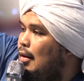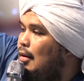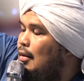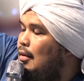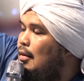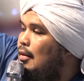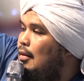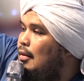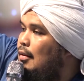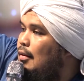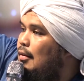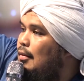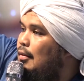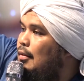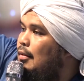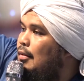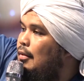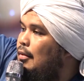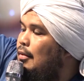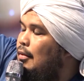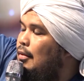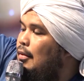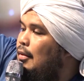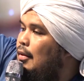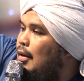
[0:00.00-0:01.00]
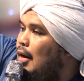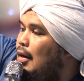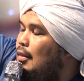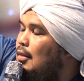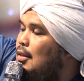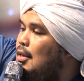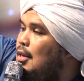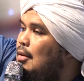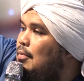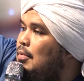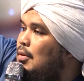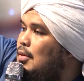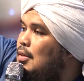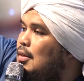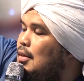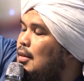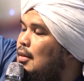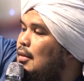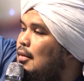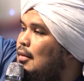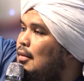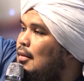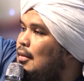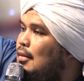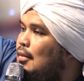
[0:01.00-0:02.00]
ya hatinya
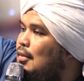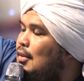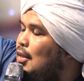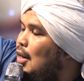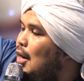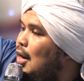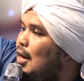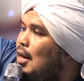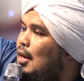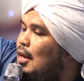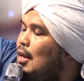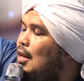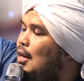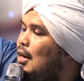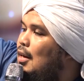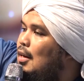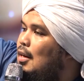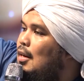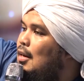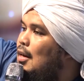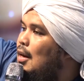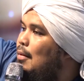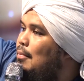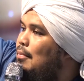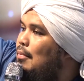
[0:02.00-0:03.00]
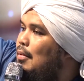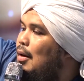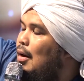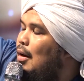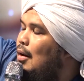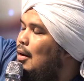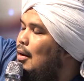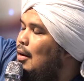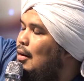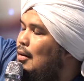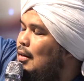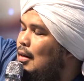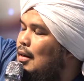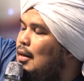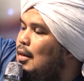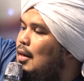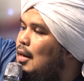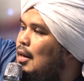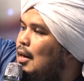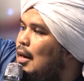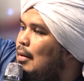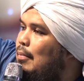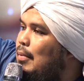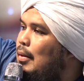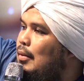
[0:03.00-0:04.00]
bersih tidak ada iri, dendam, ah,
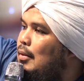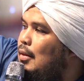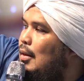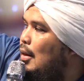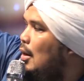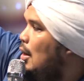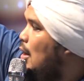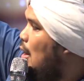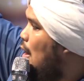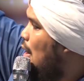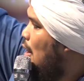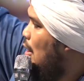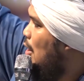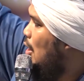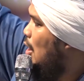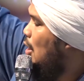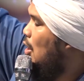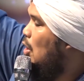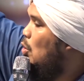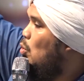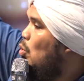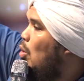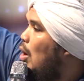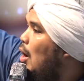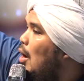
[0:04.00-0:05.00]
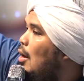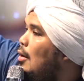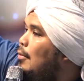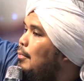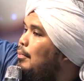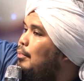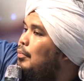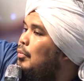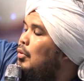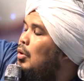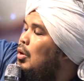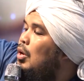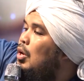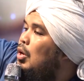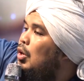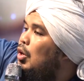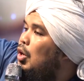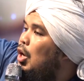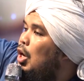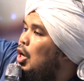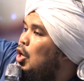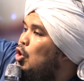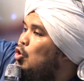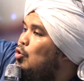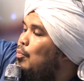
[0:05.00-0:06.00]
dengki dalam hatinya. Yang kedua,
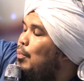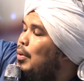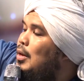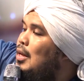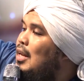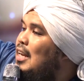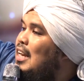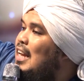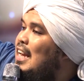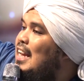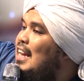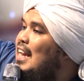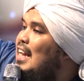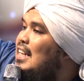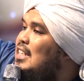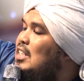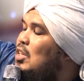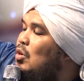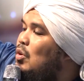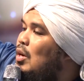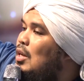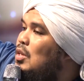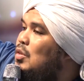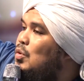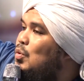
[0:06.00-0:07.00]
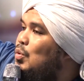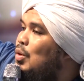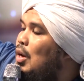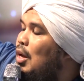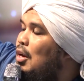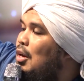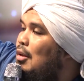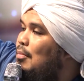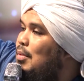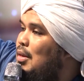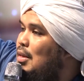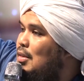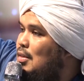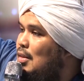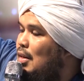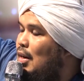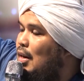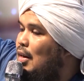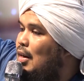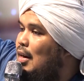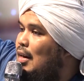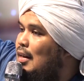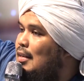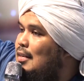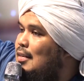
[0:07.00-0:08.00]
kehidupannya dihiasi oleh sunnah Nabi
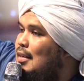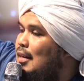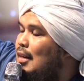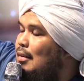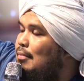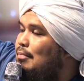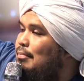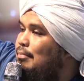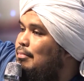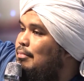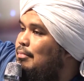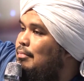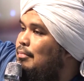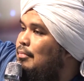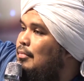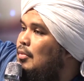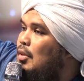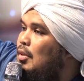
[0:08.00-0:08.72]
sallallahu alaihi wasallam.